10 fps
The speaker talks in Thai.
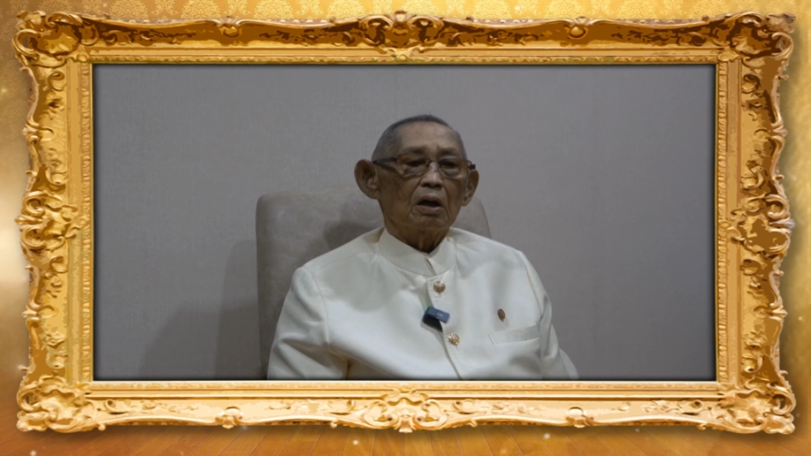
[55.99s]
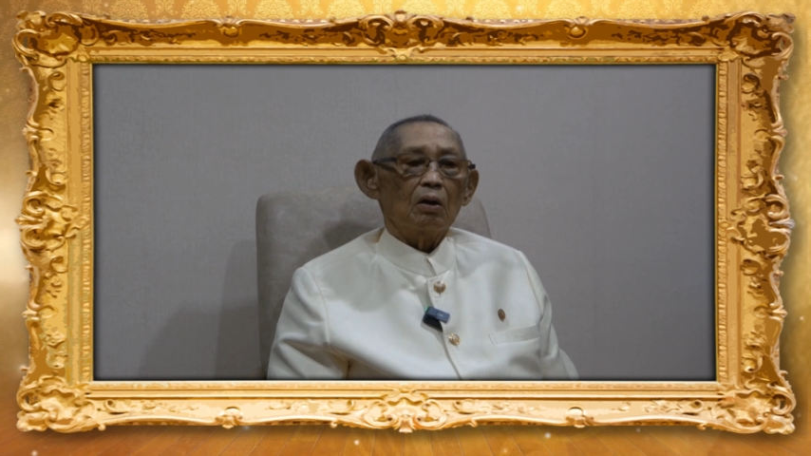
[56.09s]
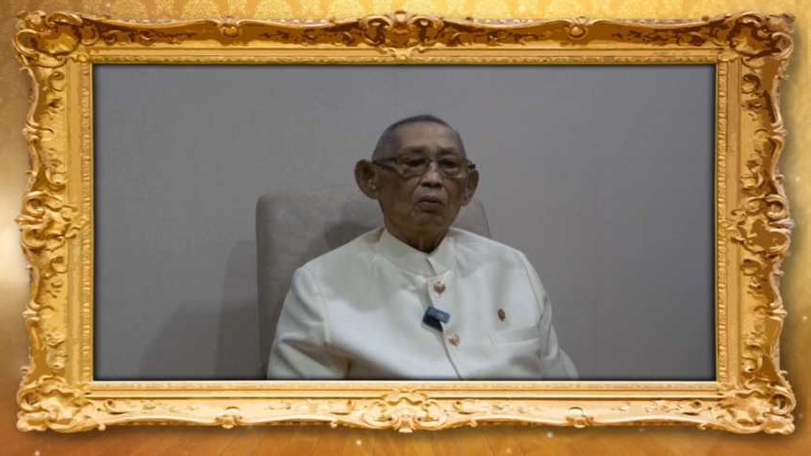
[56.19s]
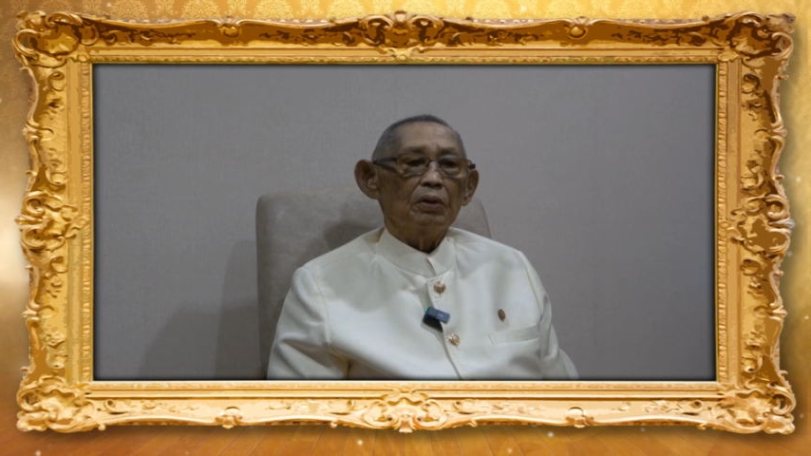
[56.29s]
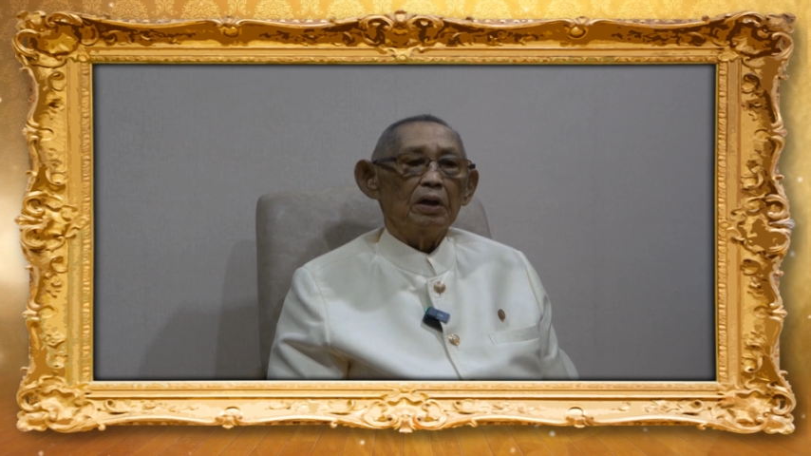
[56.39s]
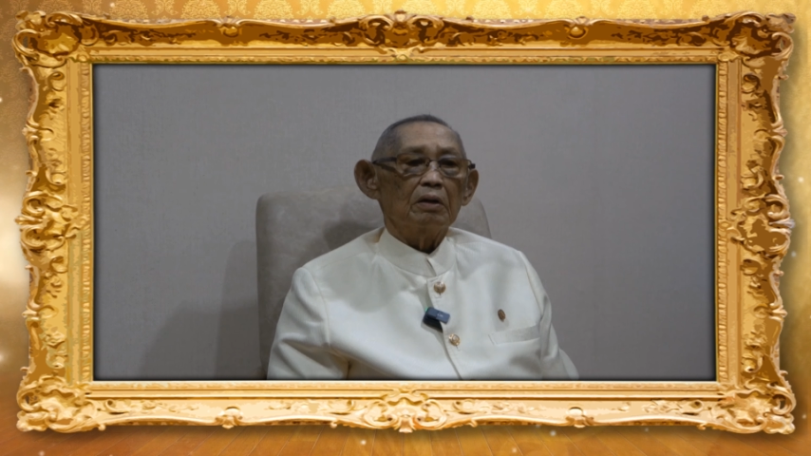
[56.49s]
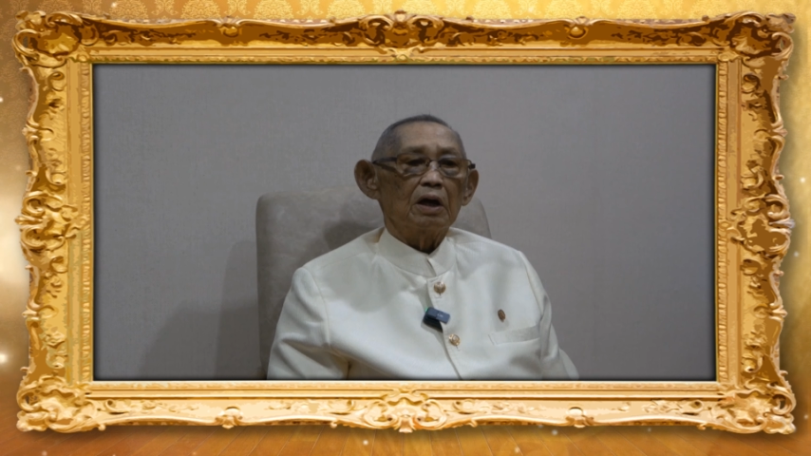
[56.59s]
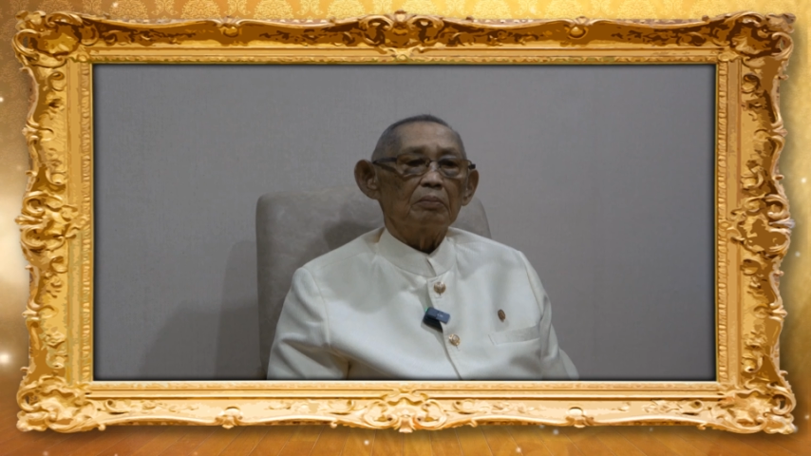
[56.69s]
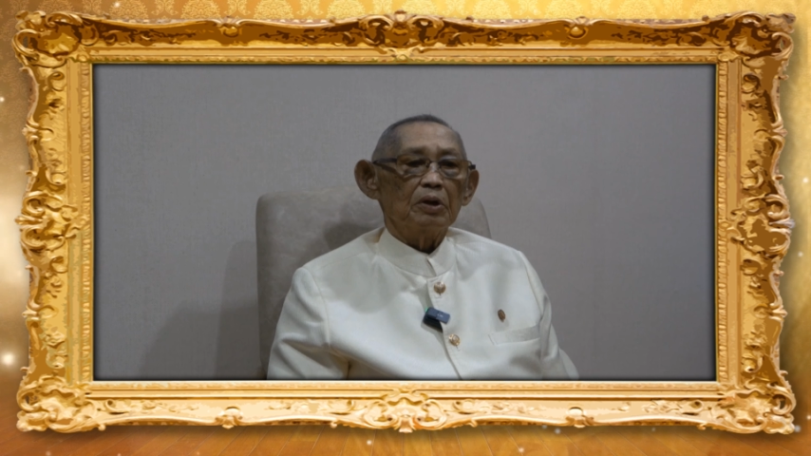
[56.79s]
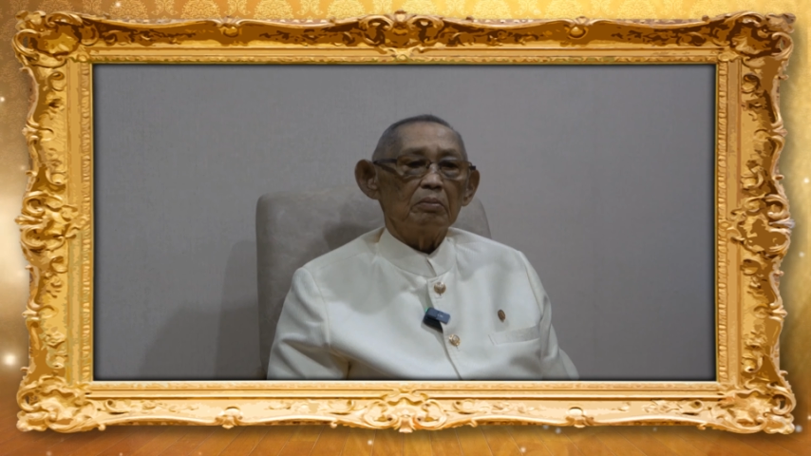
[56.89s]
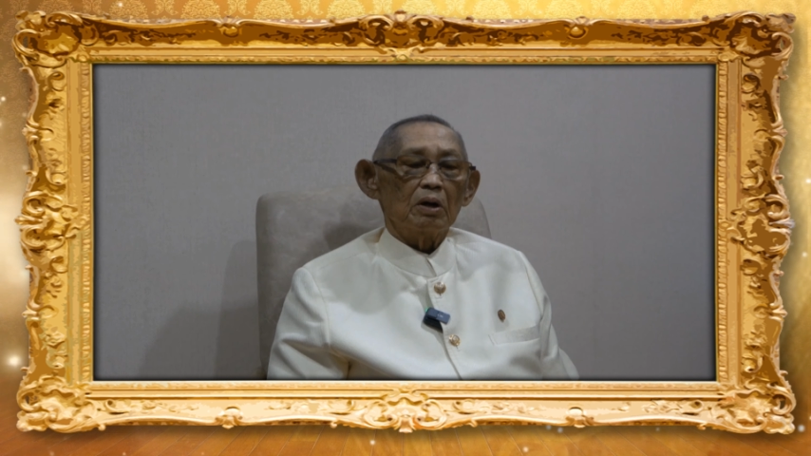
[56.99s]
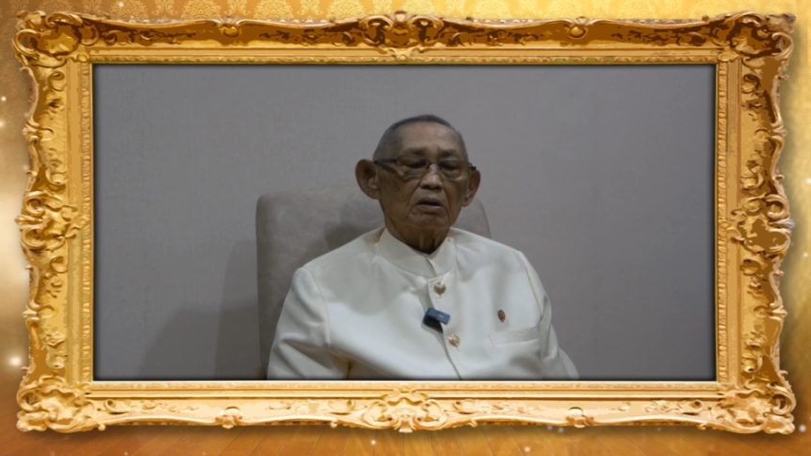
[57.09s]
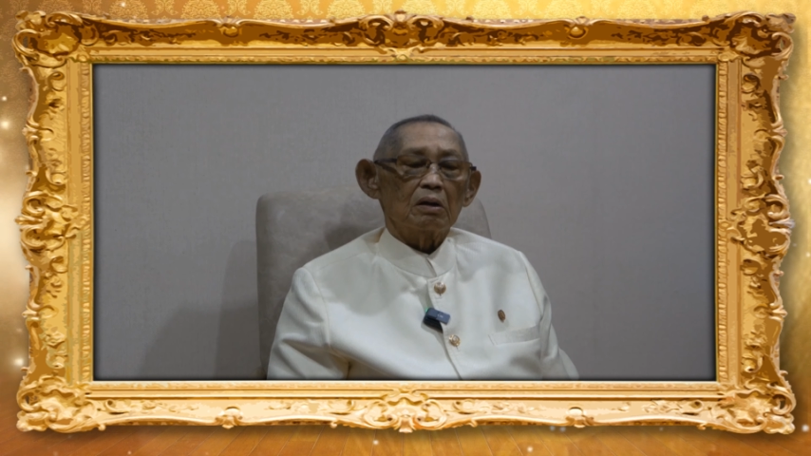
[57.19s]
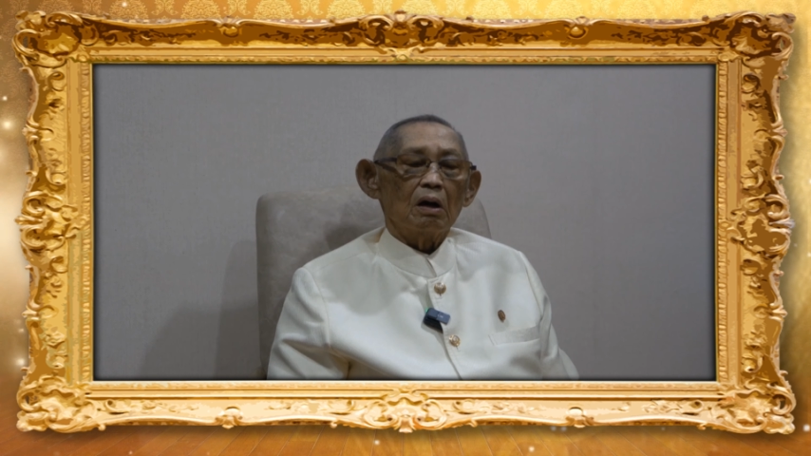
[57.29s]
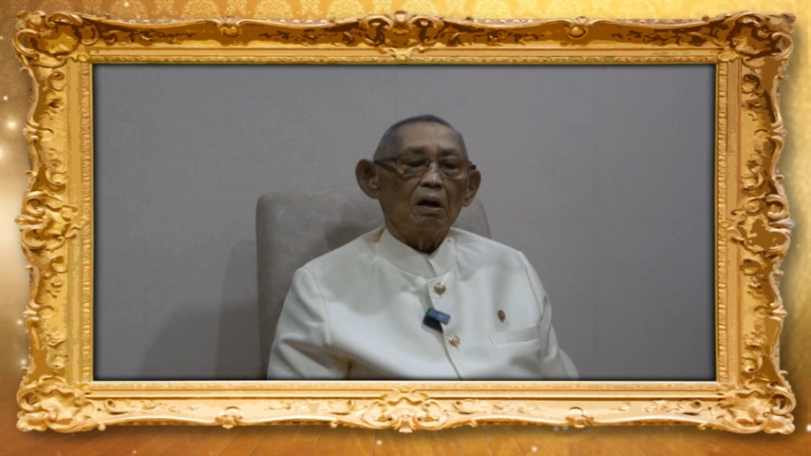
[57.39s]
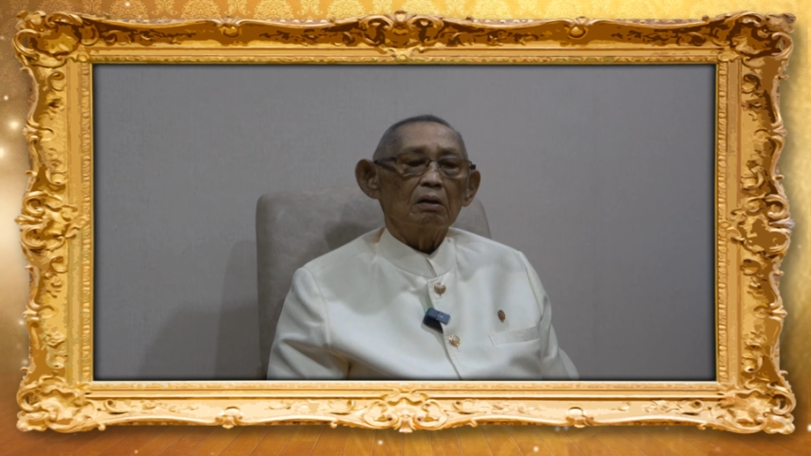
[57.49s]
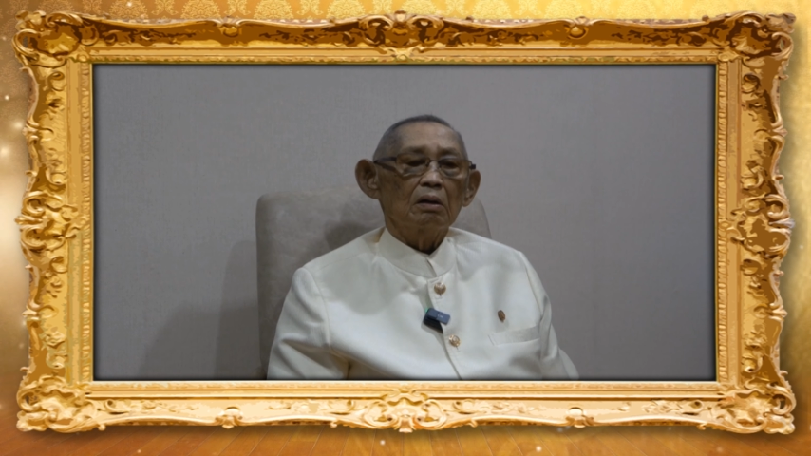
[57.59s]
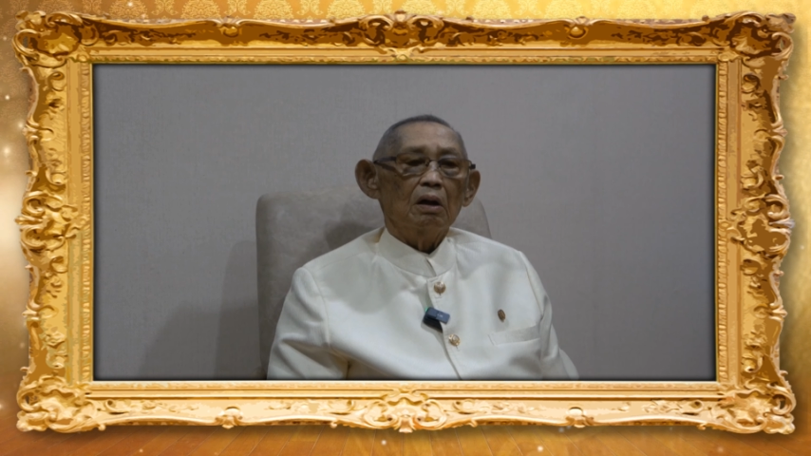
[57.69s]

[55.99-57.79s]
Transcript: เข้าเรียนการปฏิบัติการ